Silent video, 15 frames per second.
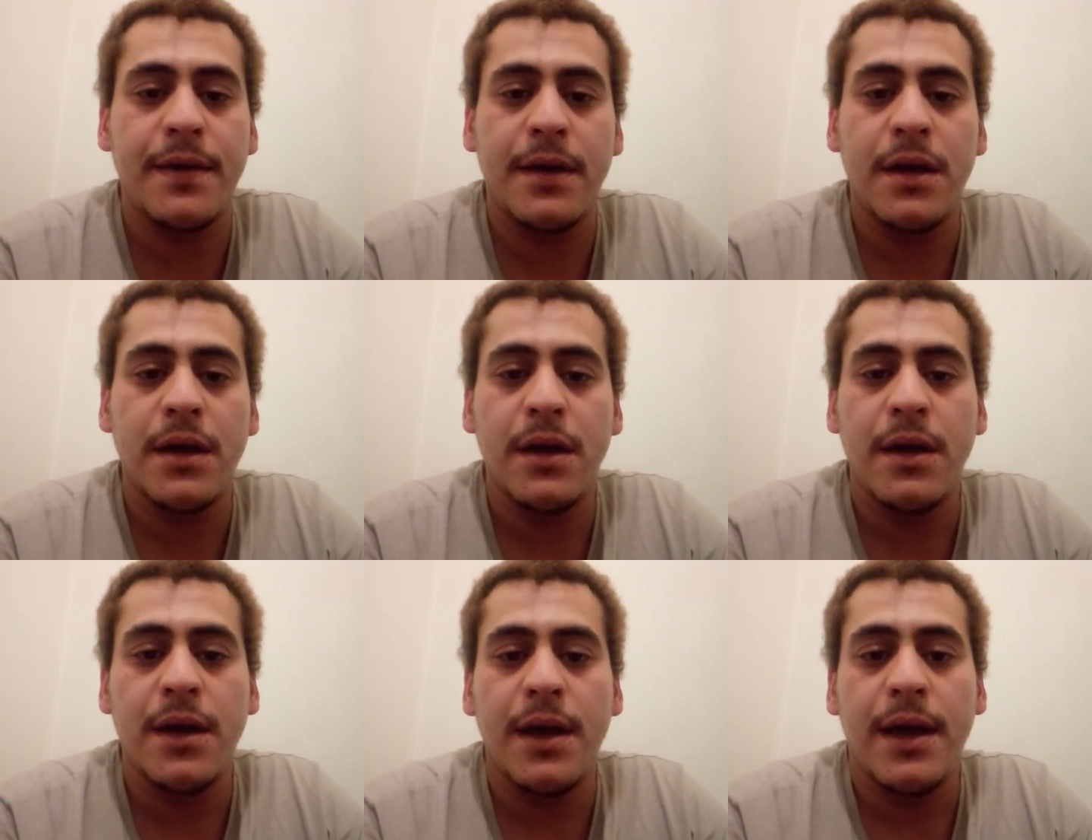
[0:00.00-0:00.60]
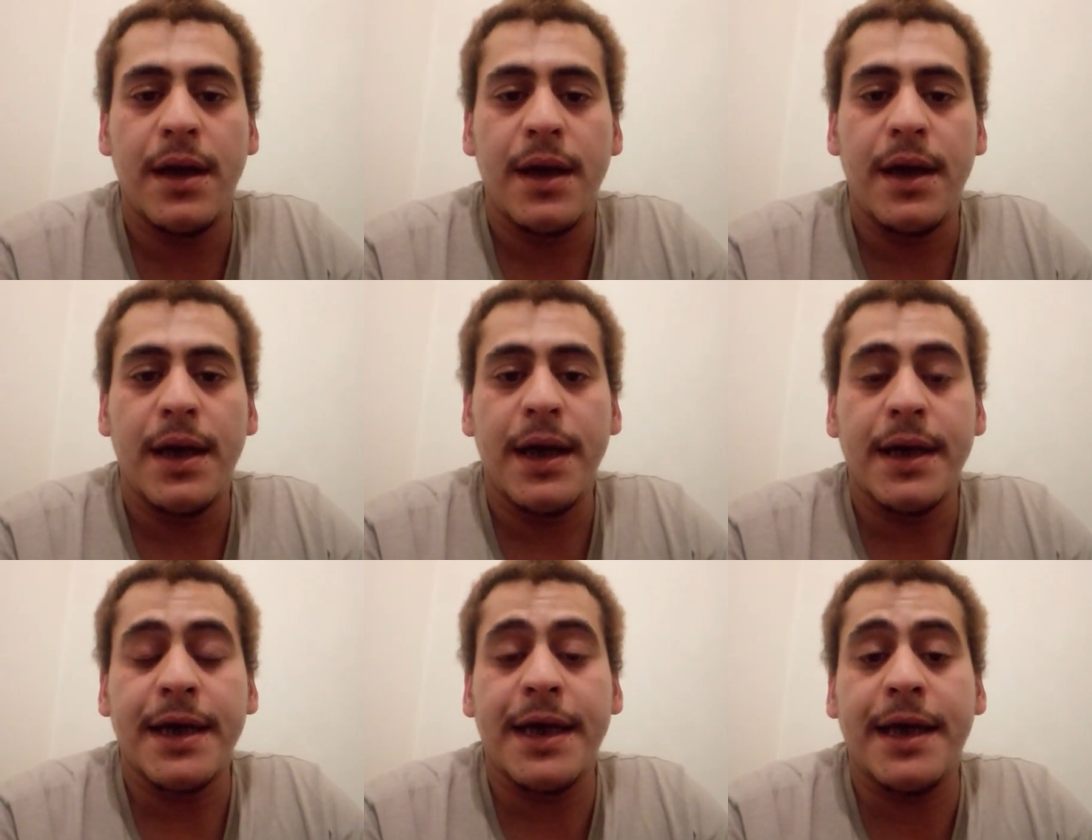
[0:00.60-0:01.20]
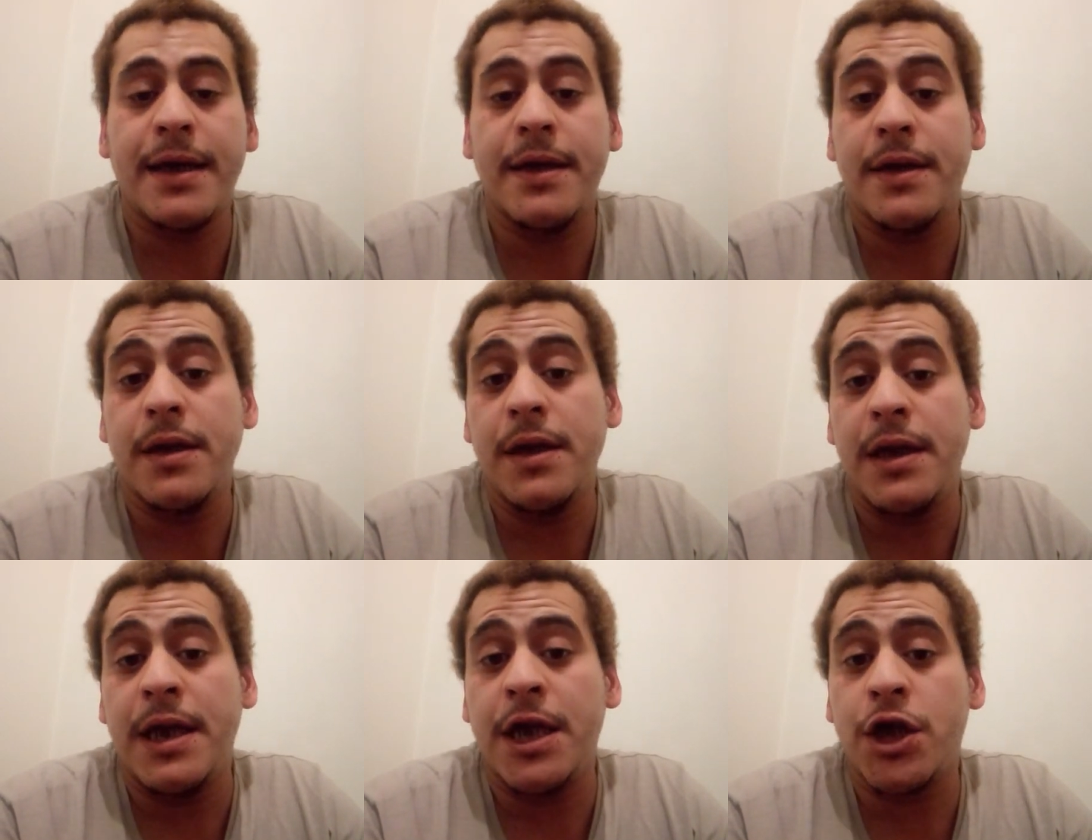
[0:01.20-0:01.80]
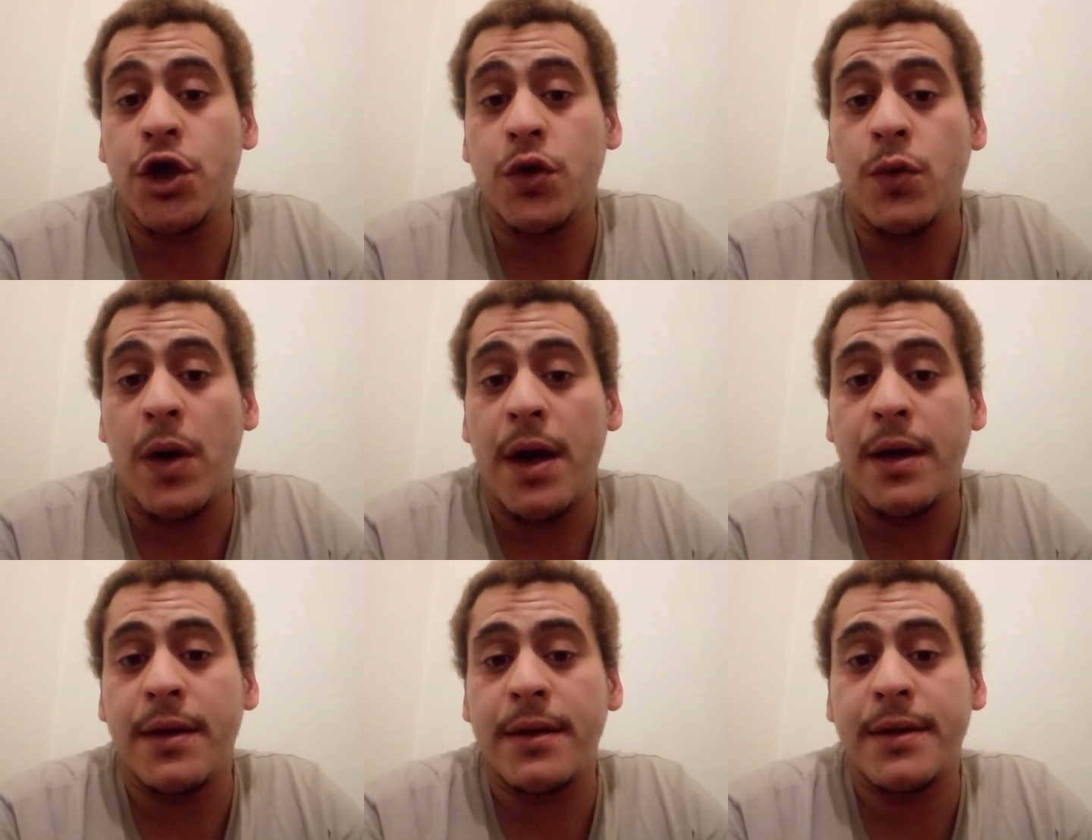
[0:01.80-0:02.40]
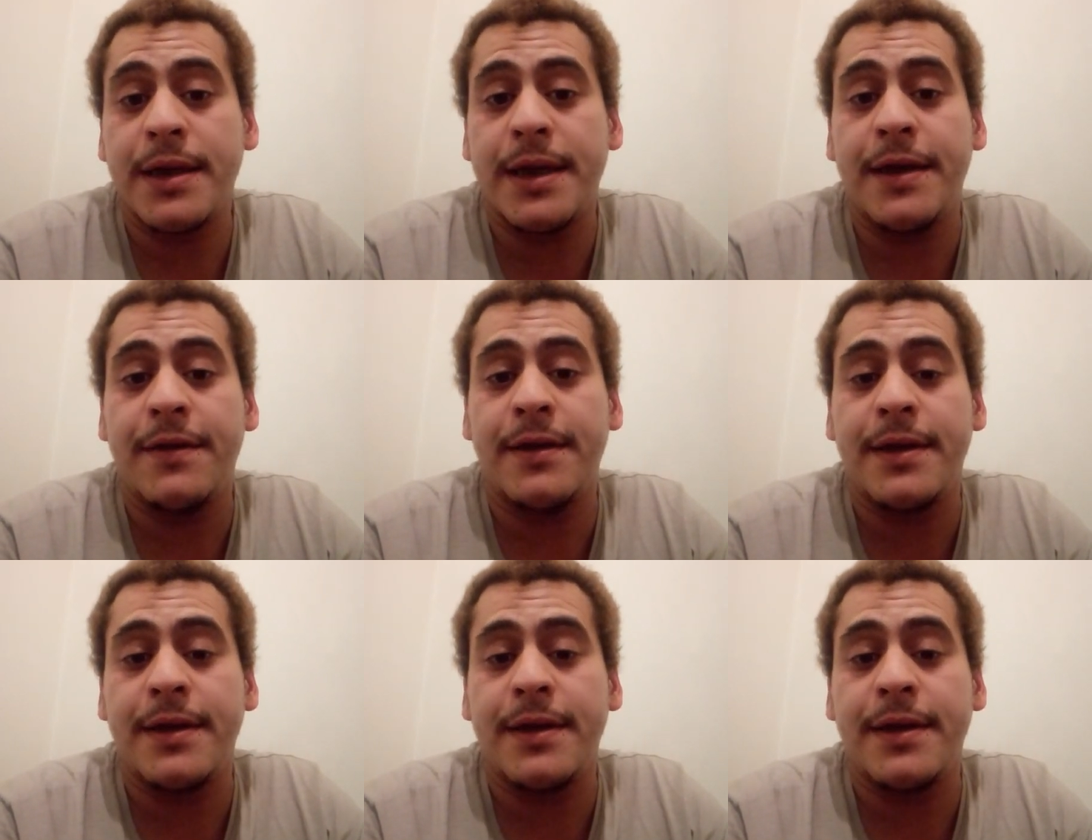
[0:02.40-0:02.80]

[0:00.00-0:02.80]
les choix qui se présentent à vous,